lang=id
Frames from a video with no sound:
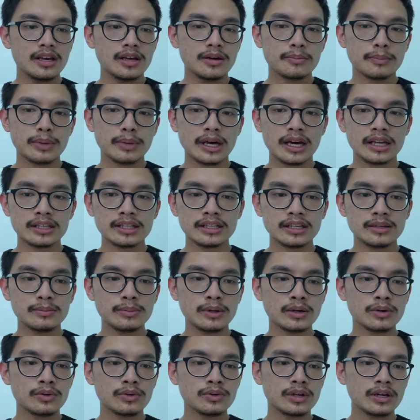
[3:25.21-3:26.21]
Pangkat ini
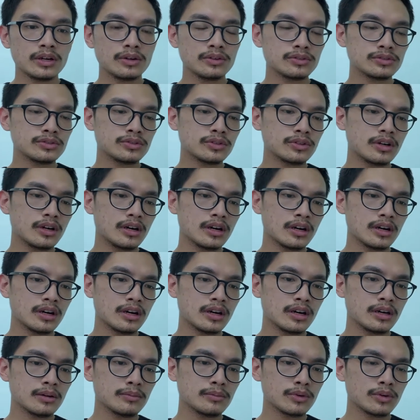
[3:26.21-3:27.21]
berguna untuk
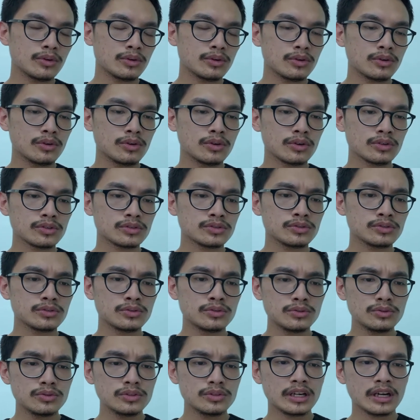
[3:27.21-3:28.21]
uh, mengukur
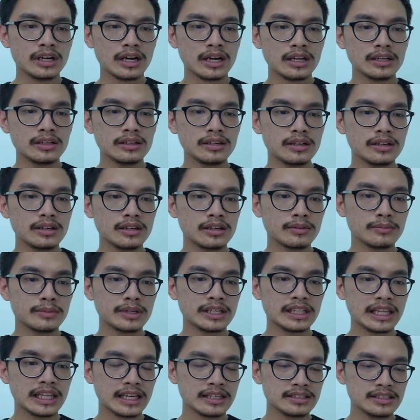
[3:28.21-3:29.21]
suhu dengan uh,
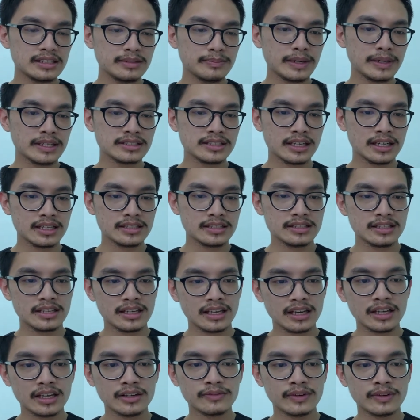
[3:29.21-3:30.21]
mendeteksi pancaran sinar
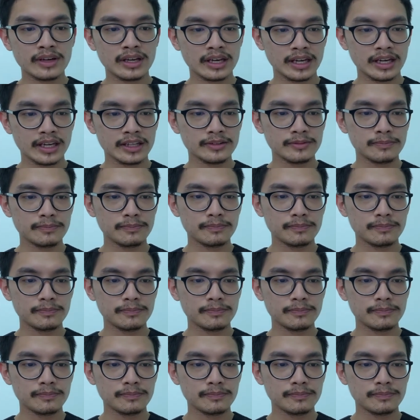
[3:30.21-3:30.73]
infrared.